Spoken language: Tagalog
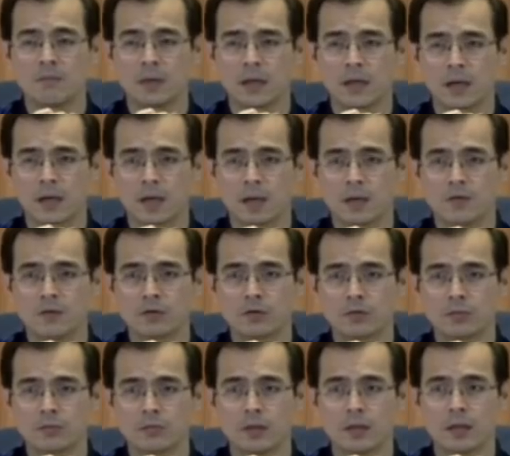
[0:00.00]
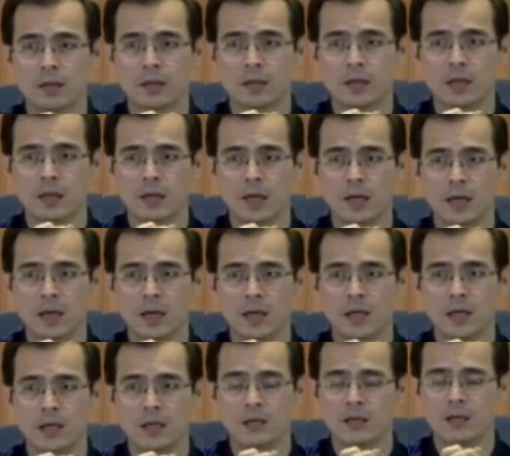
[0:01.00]
Fernando Sobel de
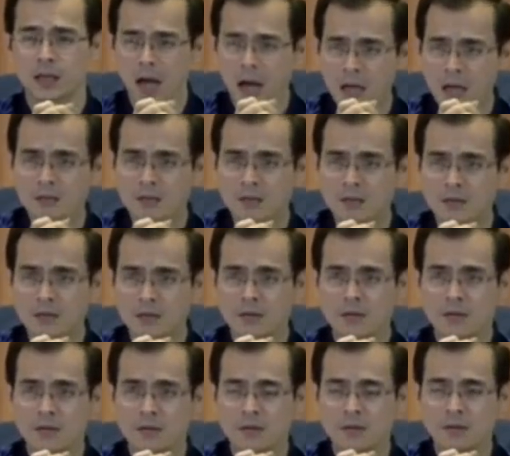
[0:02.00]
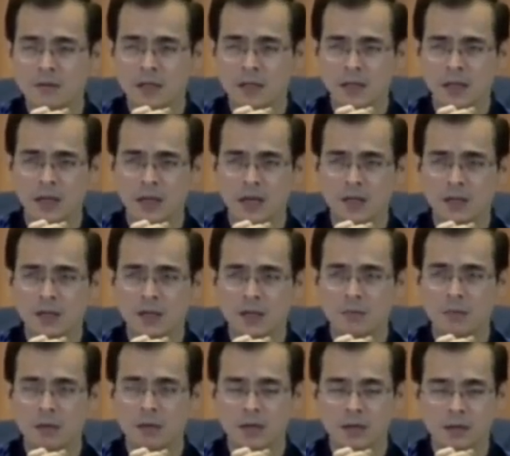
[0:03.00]
Ayala. Saan? Sa LRT
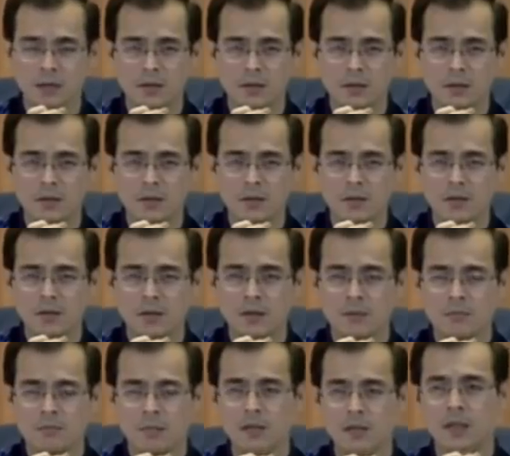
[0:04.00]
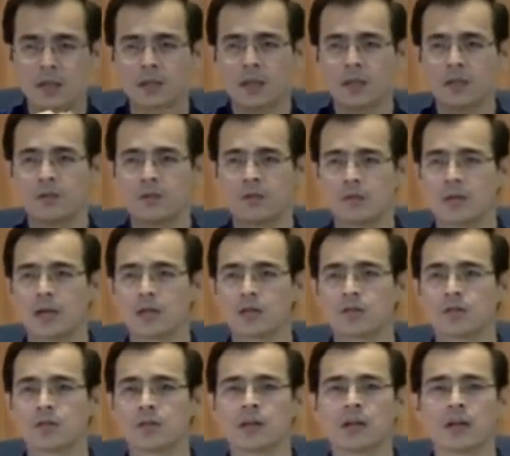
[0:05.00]
lang ba? Hindi oh. Magtatayo
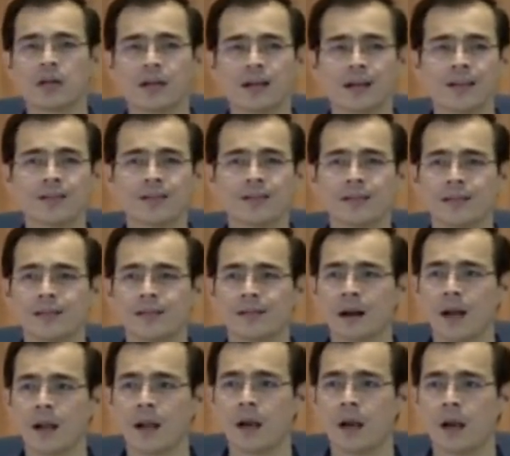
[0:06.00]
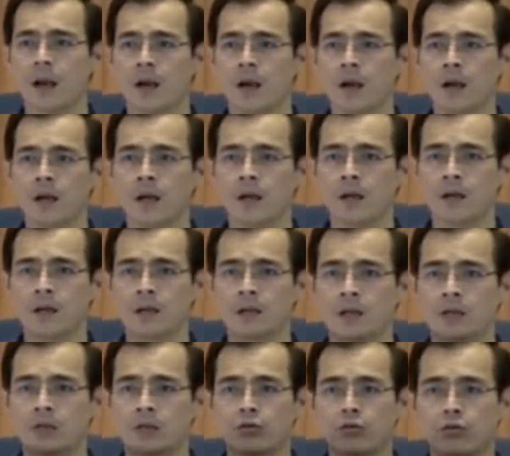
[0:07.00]
ng Grand Central
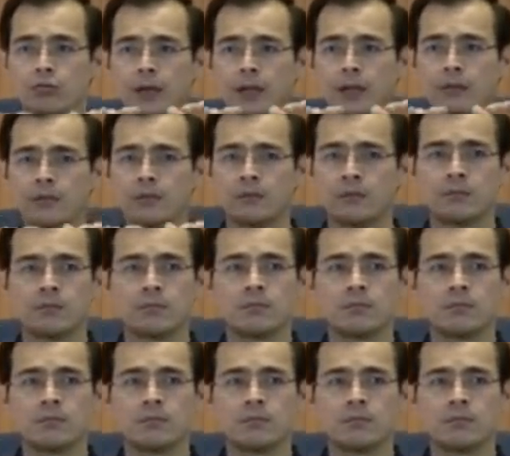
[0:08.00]
sa Tutuban.